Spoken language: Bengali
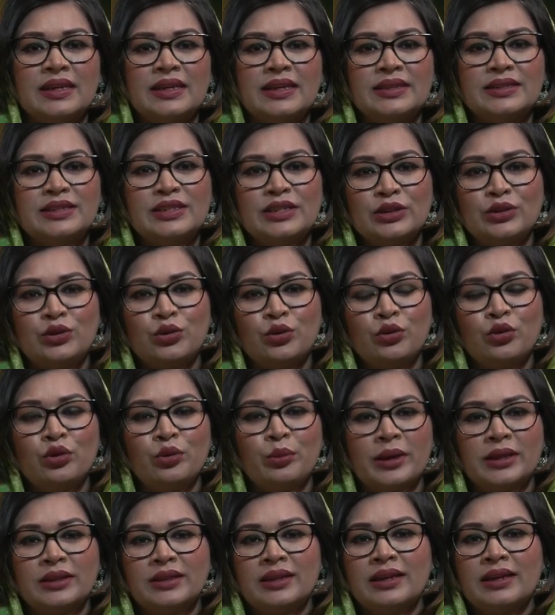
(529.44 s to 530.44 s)
জি
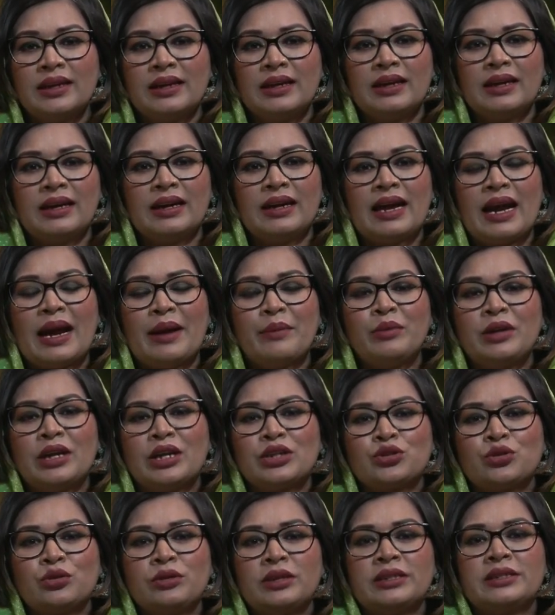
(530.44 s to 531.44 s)
ধন্যবাদ আমরা
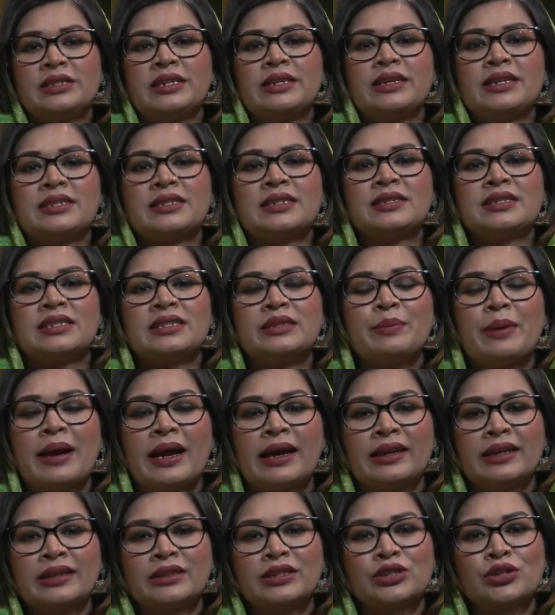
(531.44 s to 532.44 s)
আসলে জেনে এসেছি
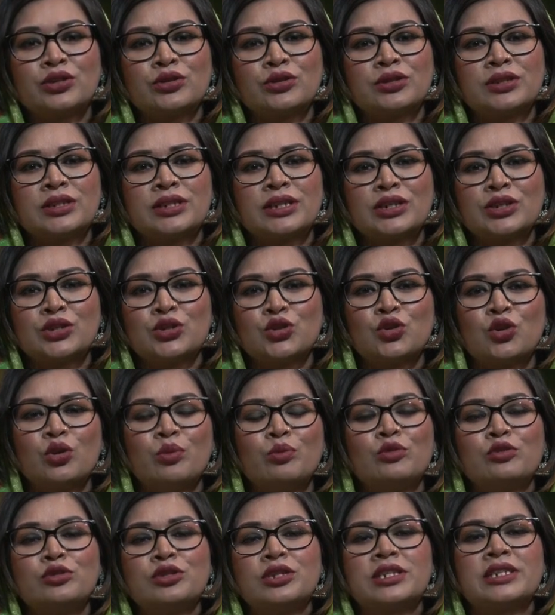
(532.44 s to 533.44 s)
বাংলাদেশ হচ্ছে
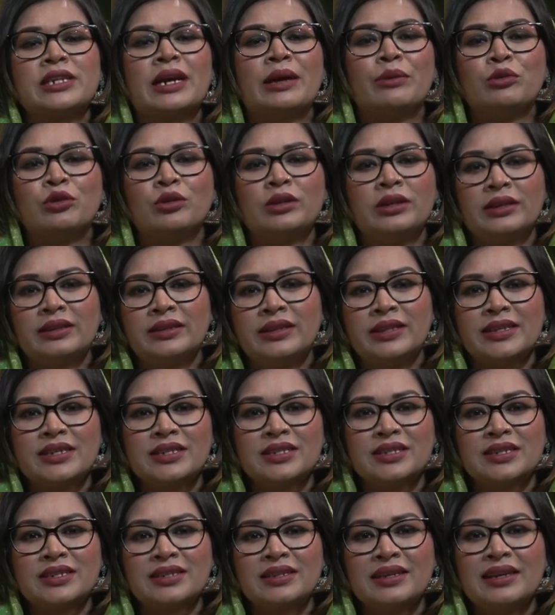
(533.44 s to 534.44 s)
সবুজ শ্যামলের
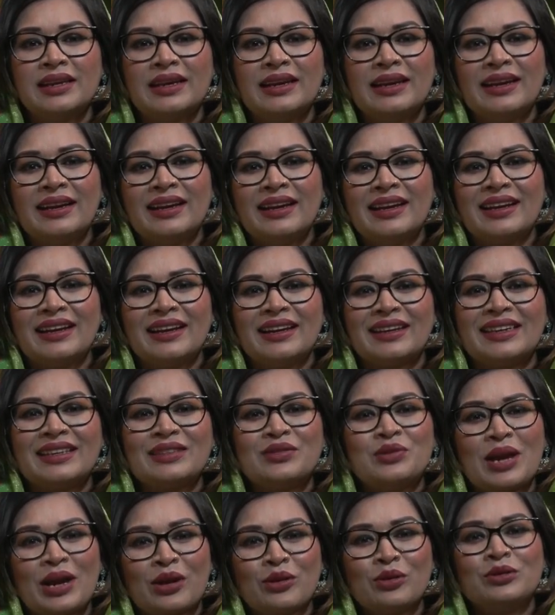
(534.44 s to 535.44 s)
দেশ
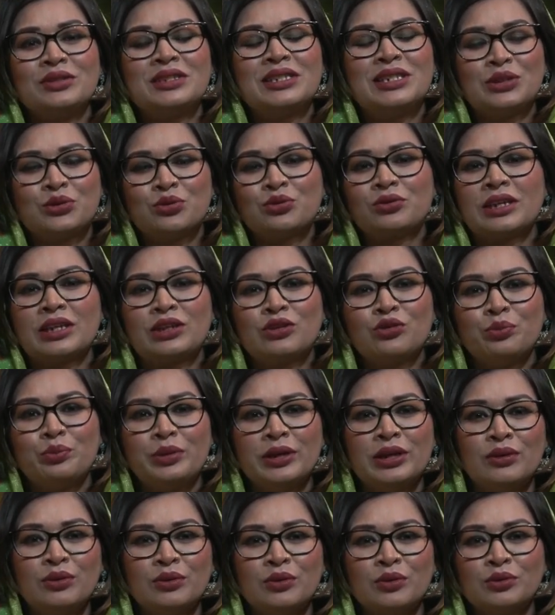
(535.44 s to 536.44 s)
কিন্তু এখন চিত্রটা একটু
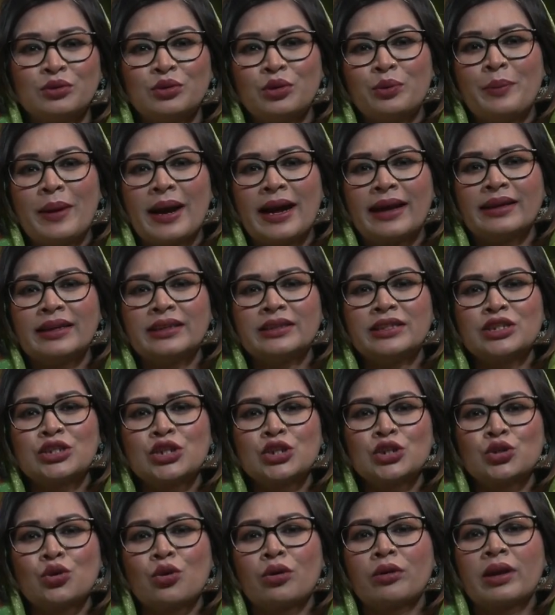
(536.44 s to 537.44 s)
ভিন্ন তো
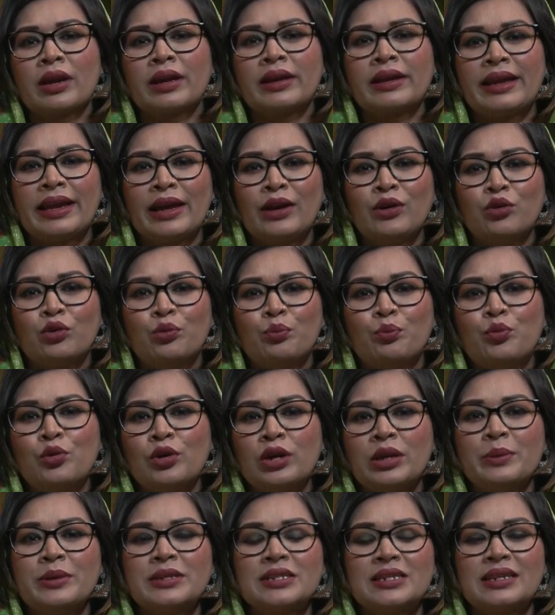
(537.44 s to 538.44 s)
বাংলাদেশের সরকার কেন
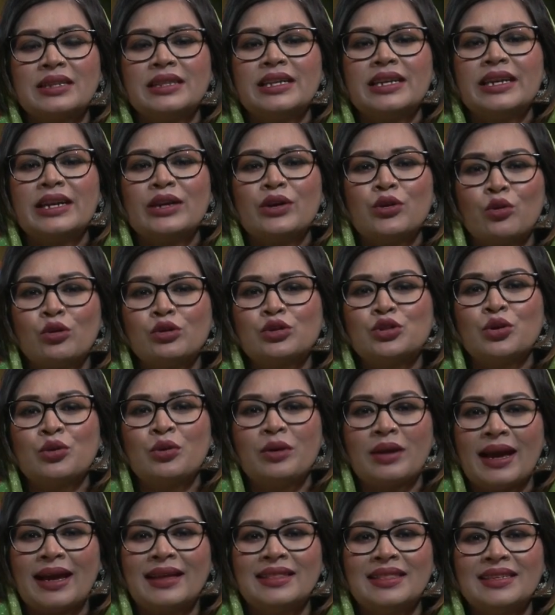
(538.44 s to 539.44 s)
পরিবেশের দিকে নজর
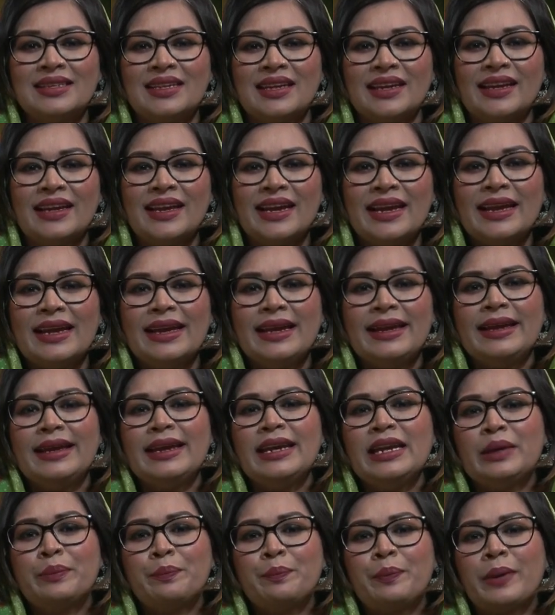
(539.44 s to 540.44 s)
না দিয়ে
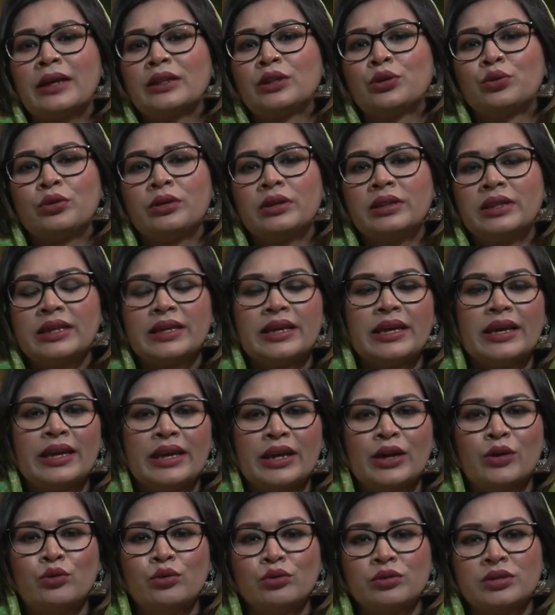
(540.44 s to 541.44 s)
ইট পাথরের দিকে
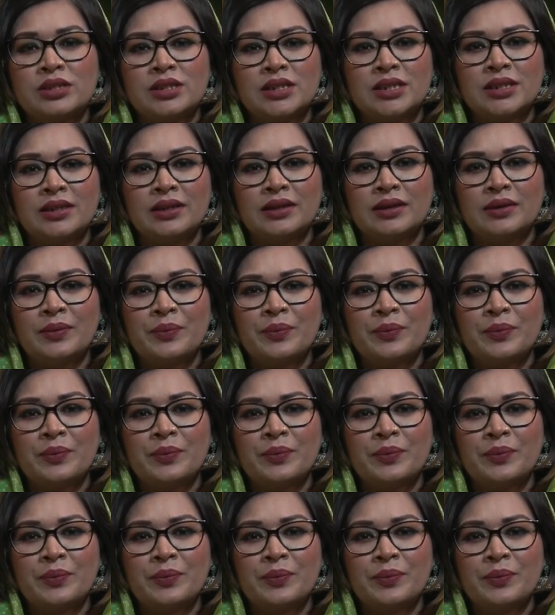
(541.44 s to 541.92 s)
এগুচ্ছেন